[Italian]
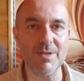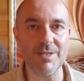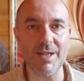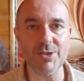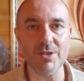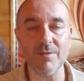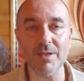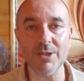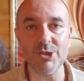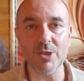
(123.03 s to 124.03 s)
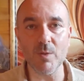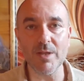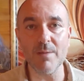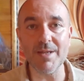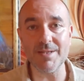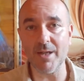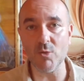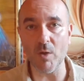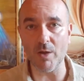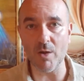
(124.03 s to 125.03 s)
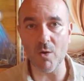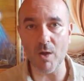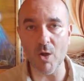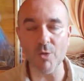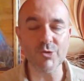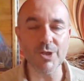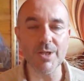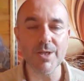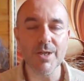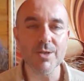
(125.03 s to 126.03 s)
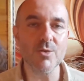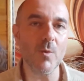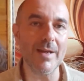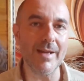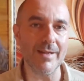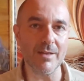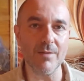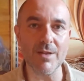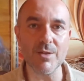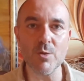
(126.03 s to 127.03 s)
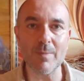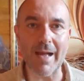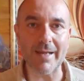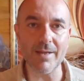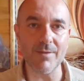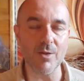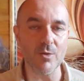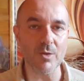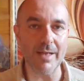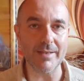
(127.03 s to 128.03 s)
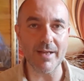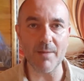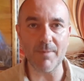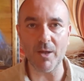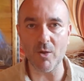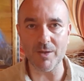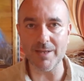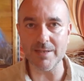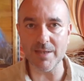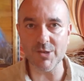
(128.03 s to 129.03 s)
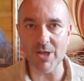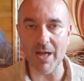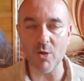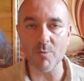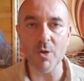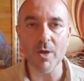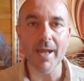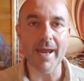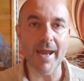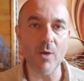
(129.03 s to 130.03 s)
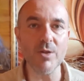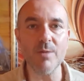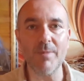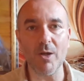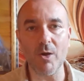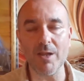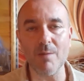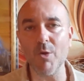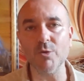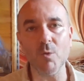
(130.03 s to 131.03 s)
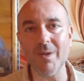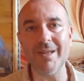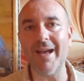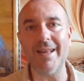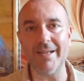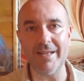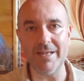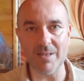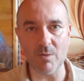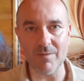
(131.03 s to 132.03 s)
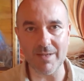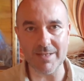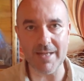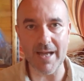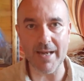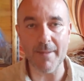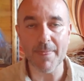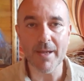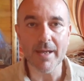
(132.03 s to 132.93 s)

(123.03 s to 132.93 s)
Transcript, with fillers: i messaggi del 25 del mese che durano ancora oggi, sono quelli che attraverso Maria vengono dati alla parrocchia di San Giacomo e a ogni parrocchia del mondo, quindi alla Chiesa universale.